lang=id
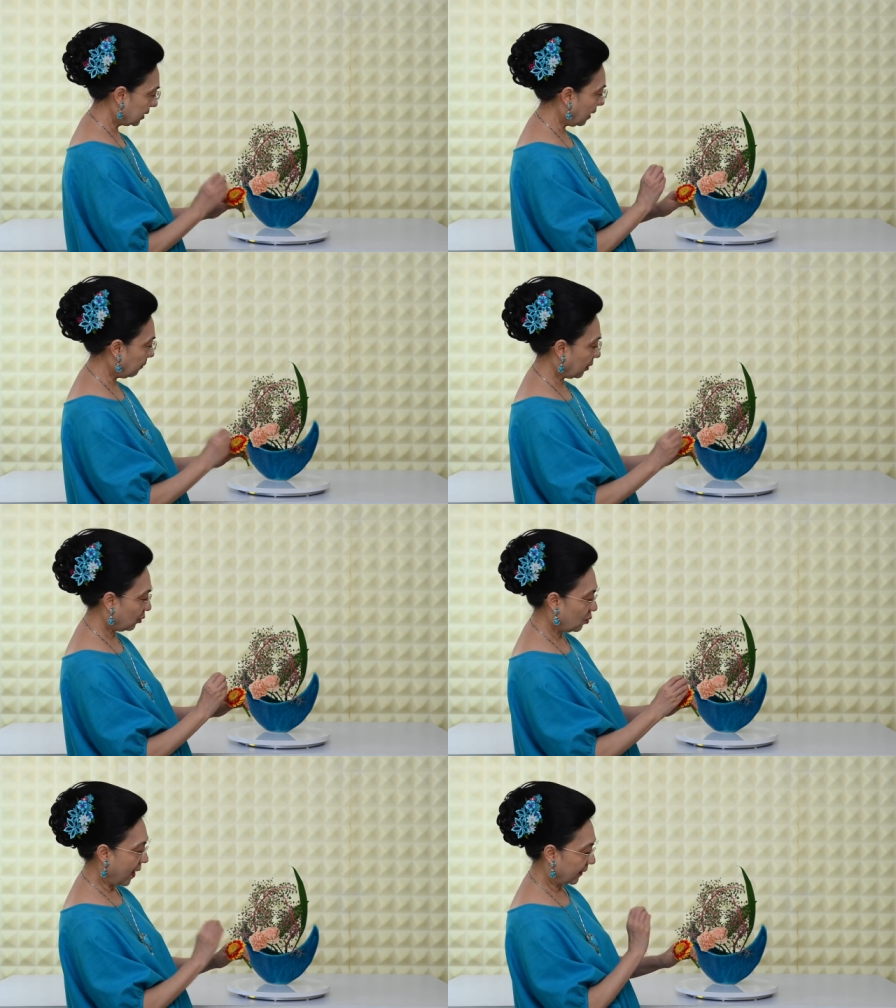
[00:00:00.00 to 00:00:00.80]
saya
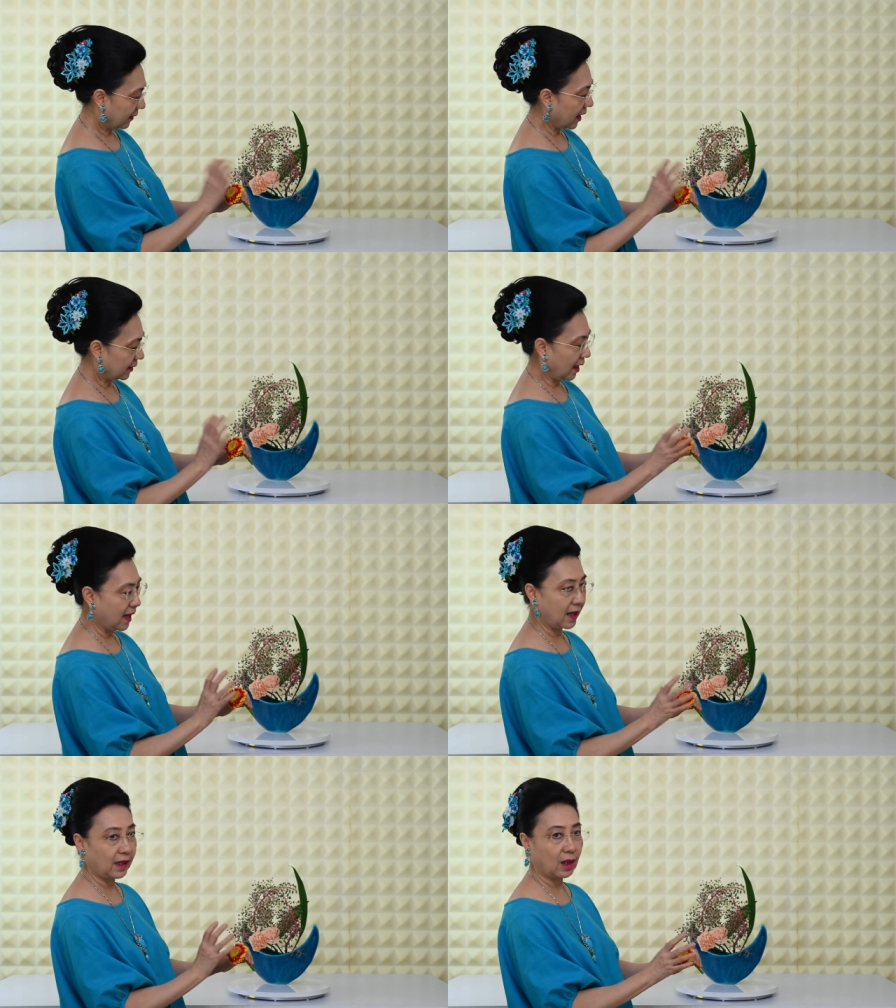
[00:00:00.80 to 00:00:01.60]
perlu warna yang
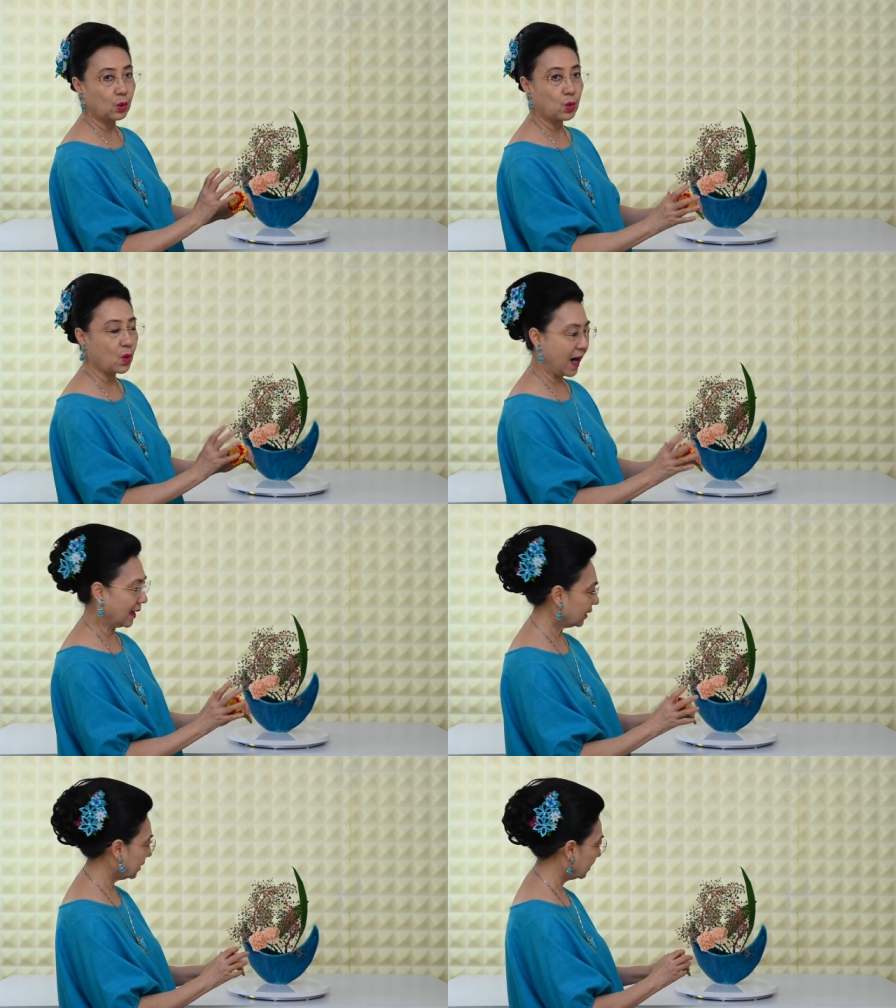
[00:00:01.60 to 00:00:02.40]
agak kuat